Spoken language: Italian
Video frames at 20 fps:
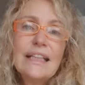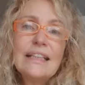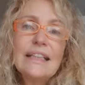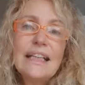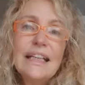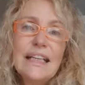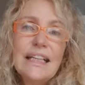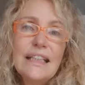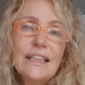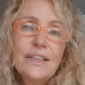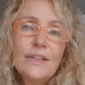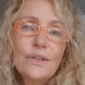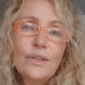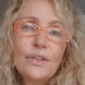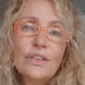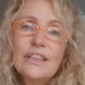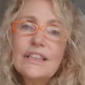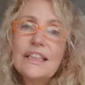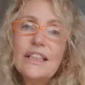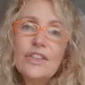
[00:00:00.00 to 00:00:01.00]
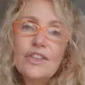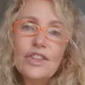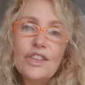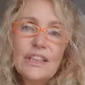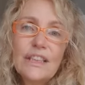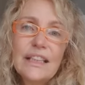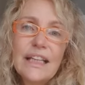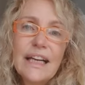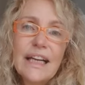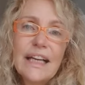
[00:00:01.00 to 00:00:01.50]
il diritto di
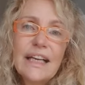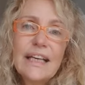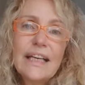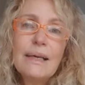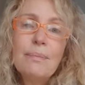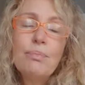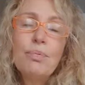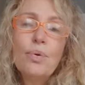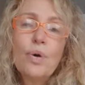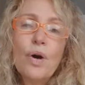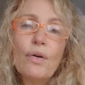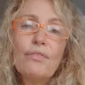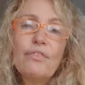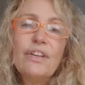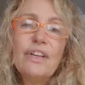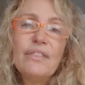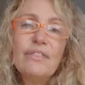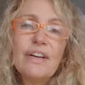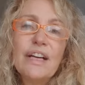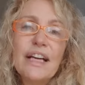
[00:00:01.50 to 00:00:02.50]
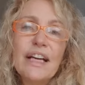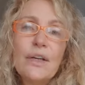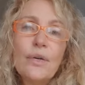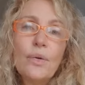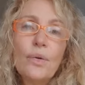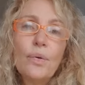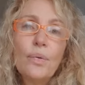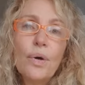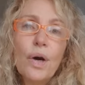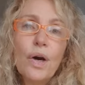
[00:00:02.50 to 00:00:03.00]
decidere chi può vivere in
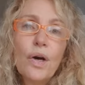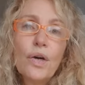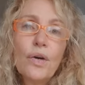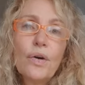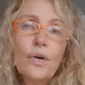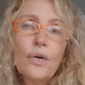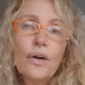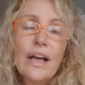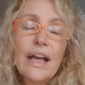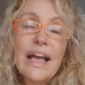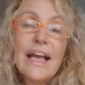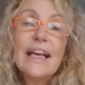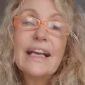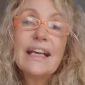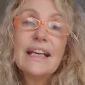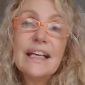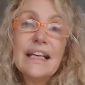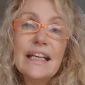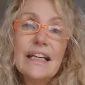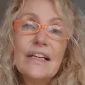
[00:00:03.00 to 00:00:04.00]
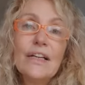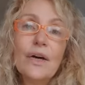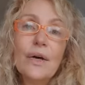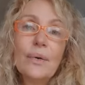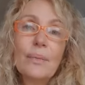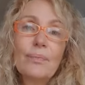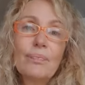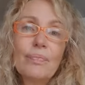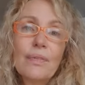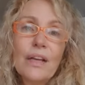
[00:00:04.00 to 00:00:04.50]
un luogo e chi
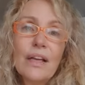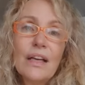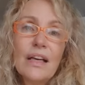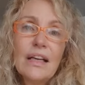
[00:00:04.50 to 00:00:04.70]
no.